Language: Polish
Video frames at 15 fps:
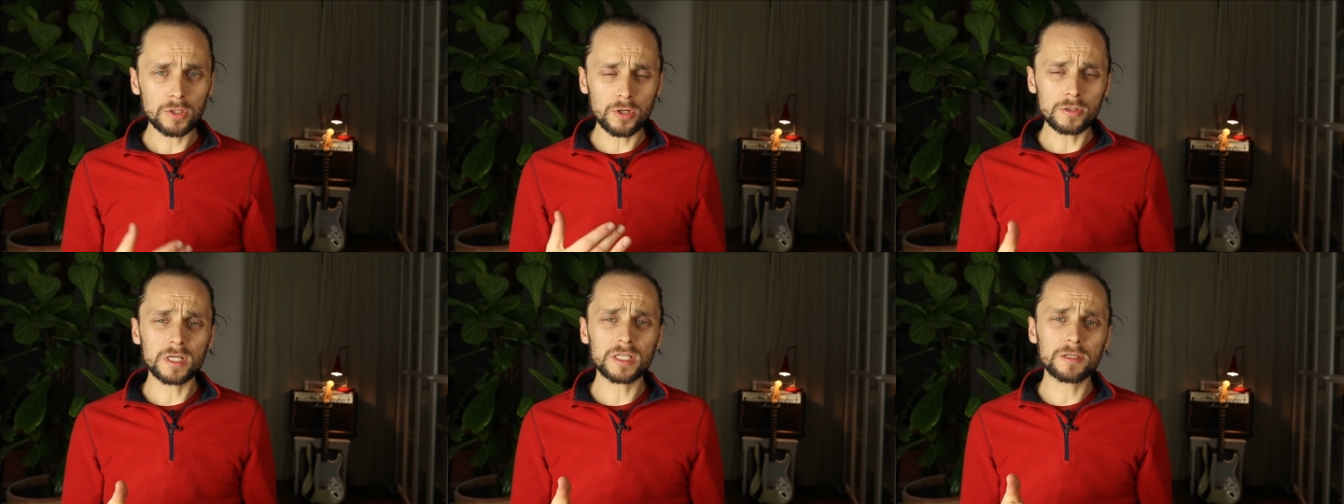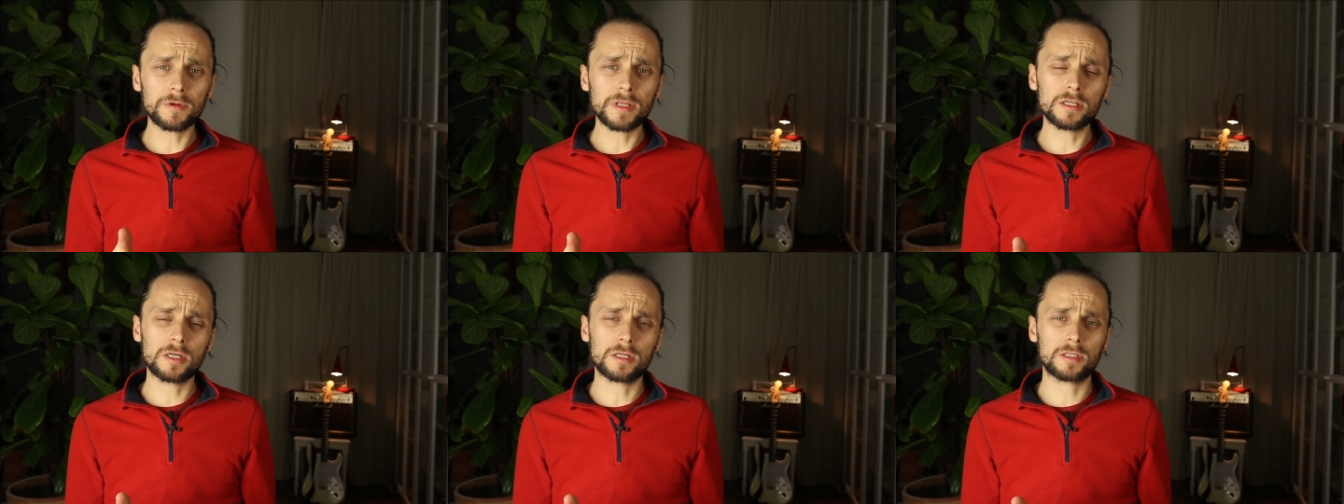Książka
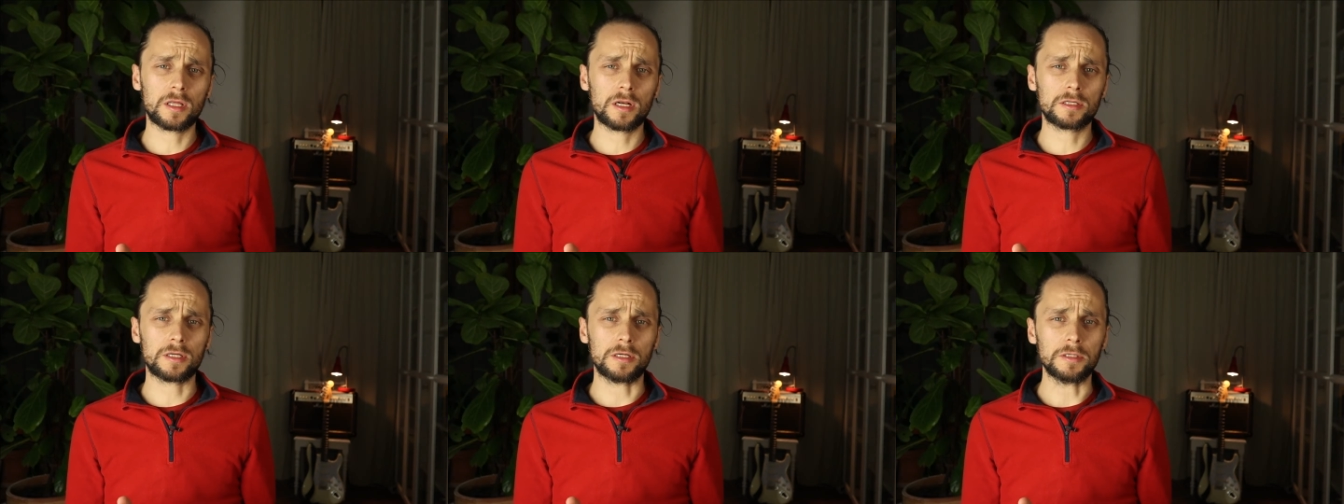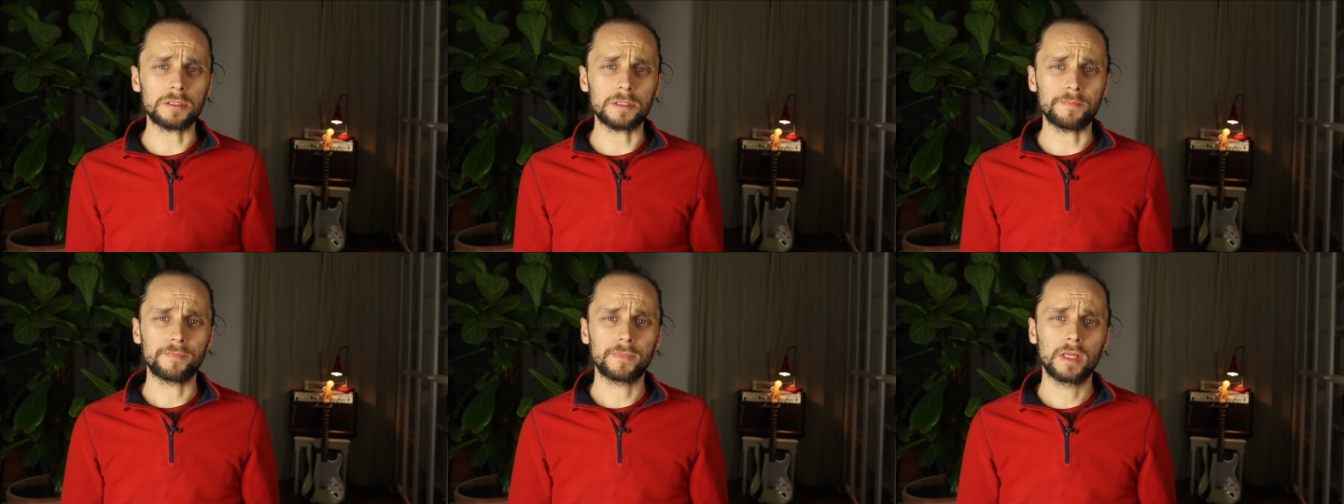składa się z czterech
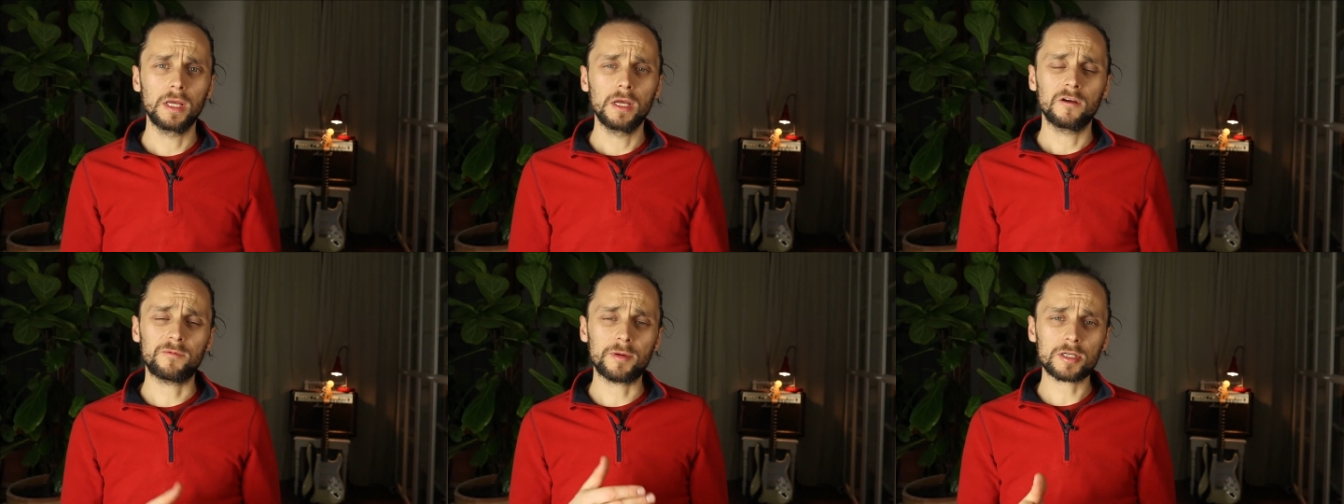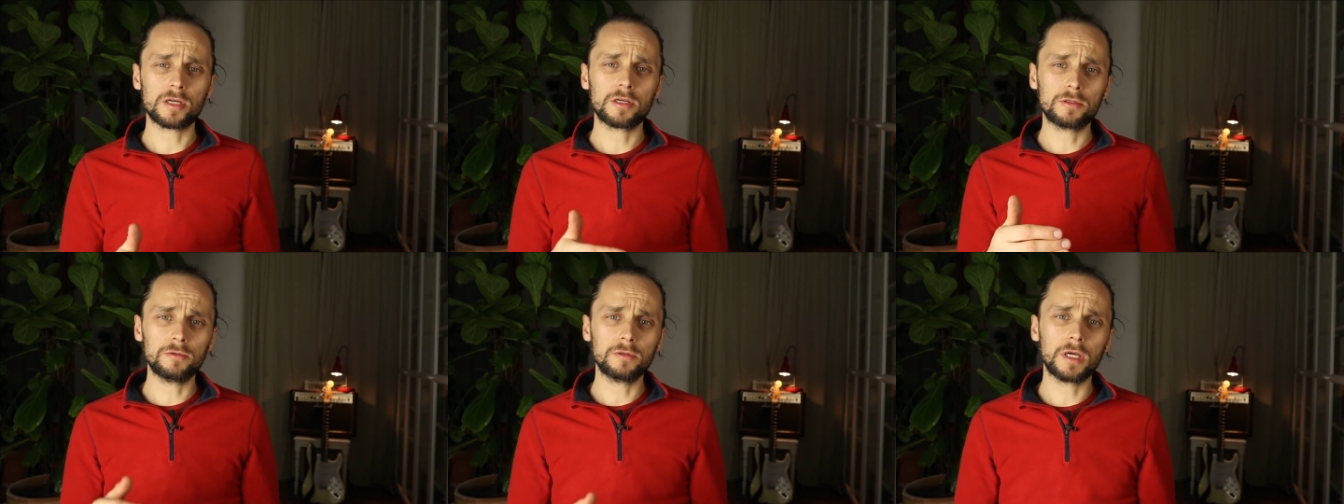części. W
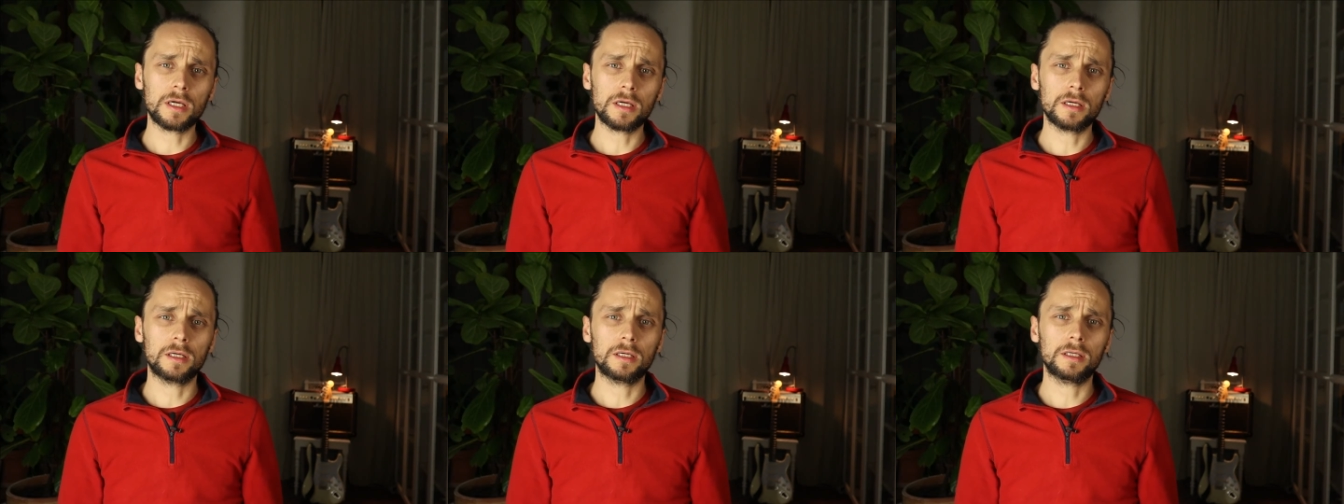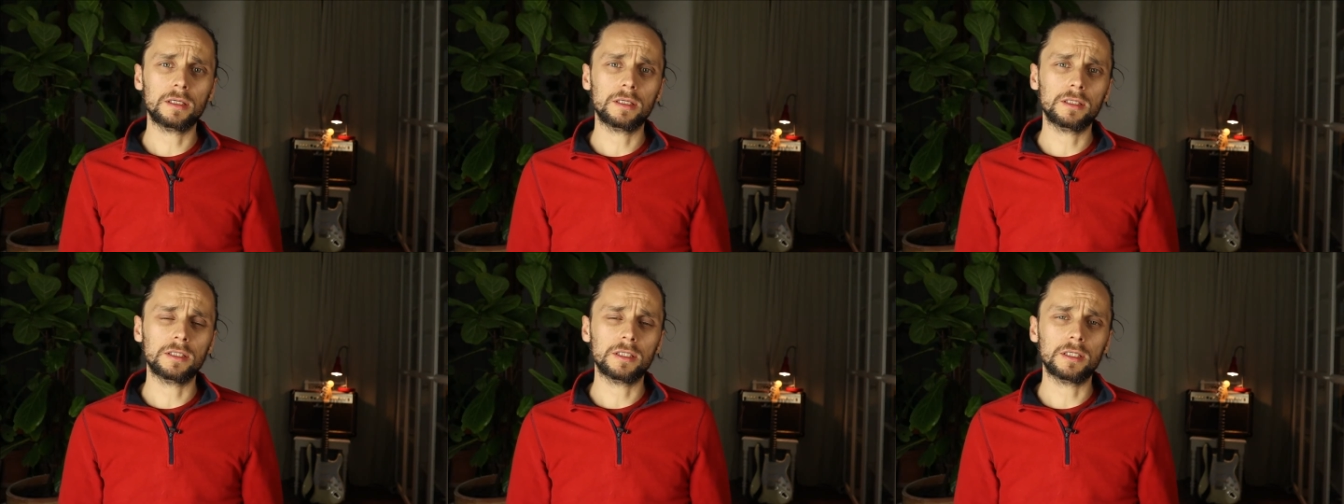pierwszej i drugiej e,
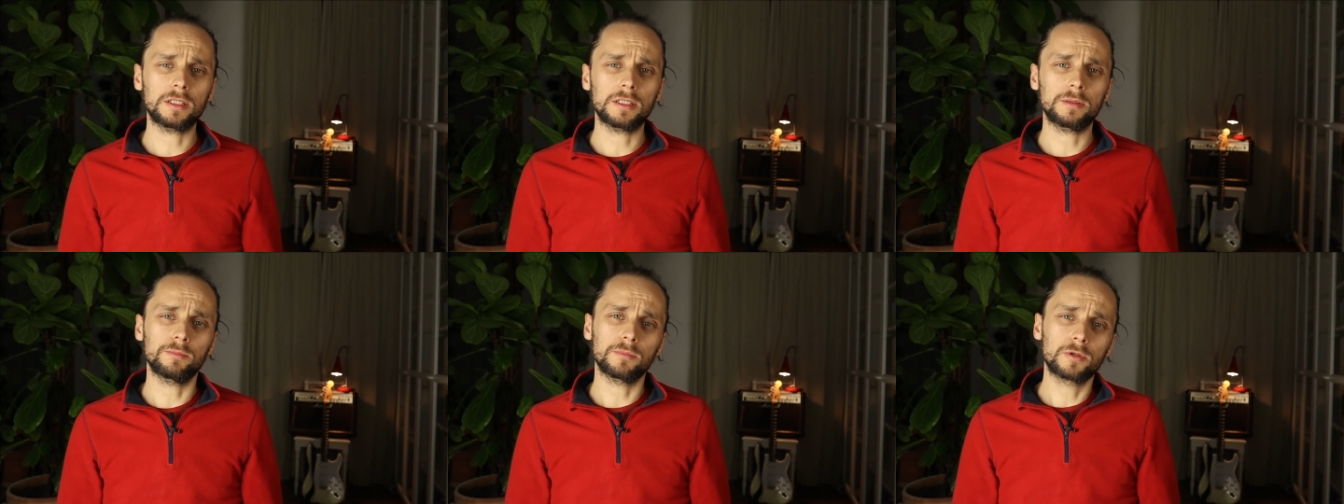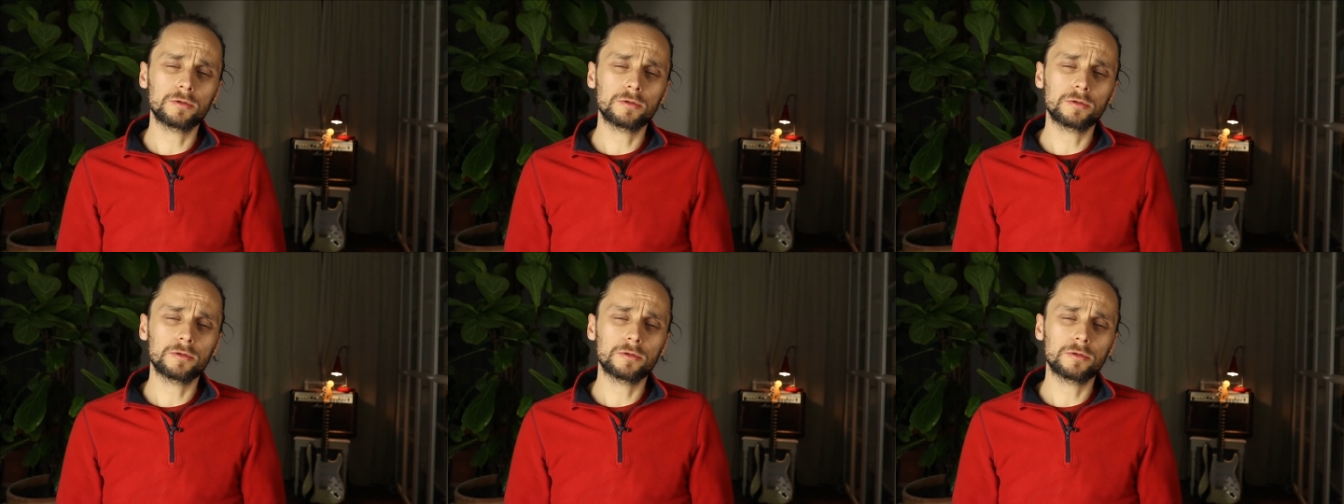e,